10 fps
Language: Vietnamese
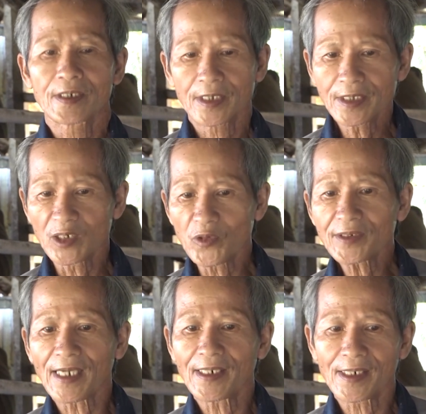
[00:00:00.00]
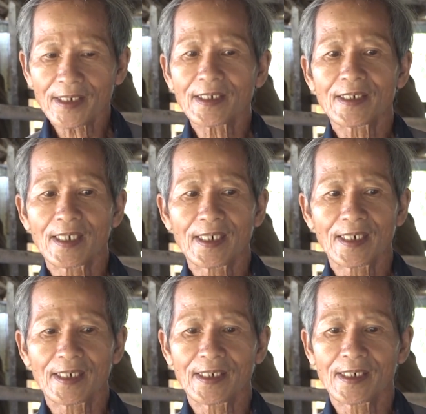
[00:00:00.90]
cái nghị quyết này là rất là, là,
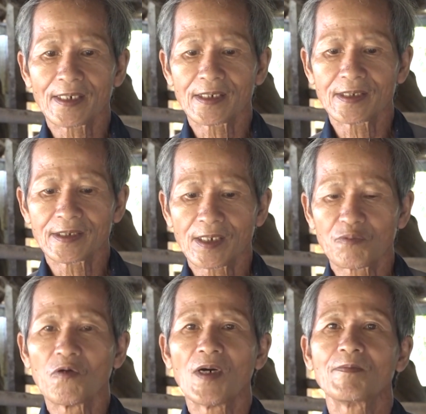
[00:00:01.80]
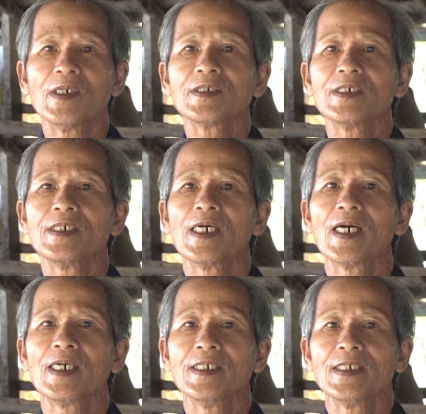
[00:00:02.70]
là, là là phù hợp với người
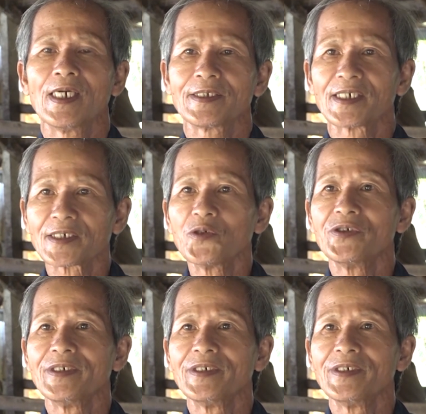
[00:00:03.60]
à, à, chăn nuôi.